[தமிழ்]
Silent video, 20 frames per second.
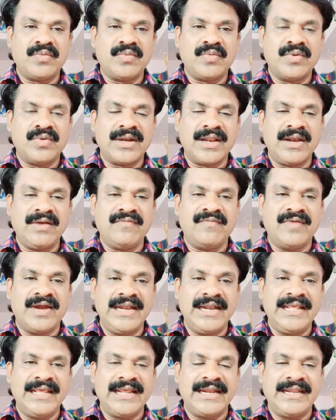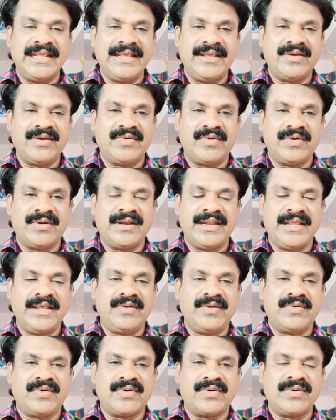உடல் வலியை நீக்கி
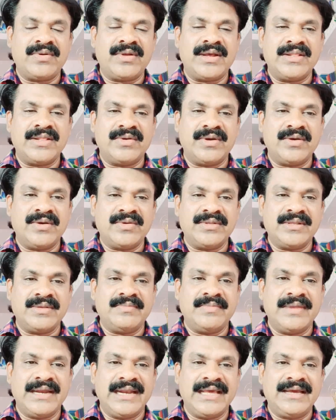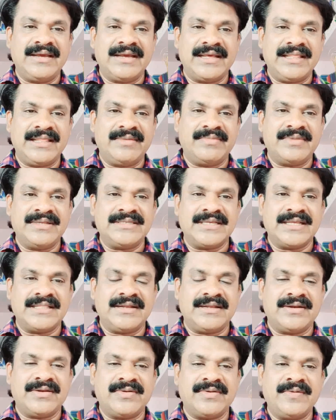நீக்கி விட்டுரும் அதோட கொஞ்சம் மிளகு அதிகமாக
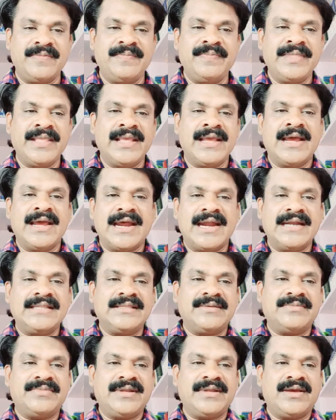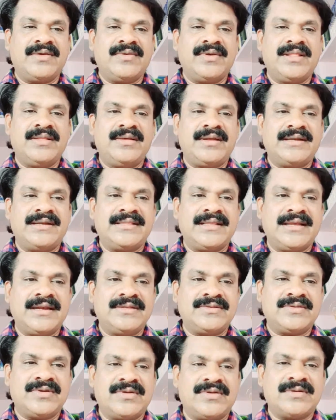சேர்த்துக்கிடணும் அடுத்தபடியாக உள்ளதோ
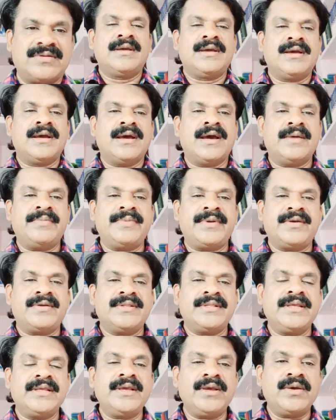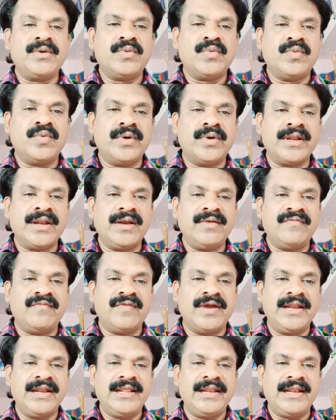அடுத்தாக்கில் சொல்கிறோம் அப்புறம் வந்து உடல்
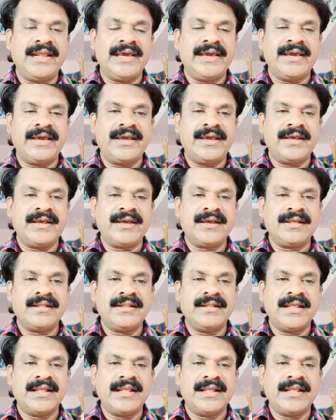வலியில் இந்த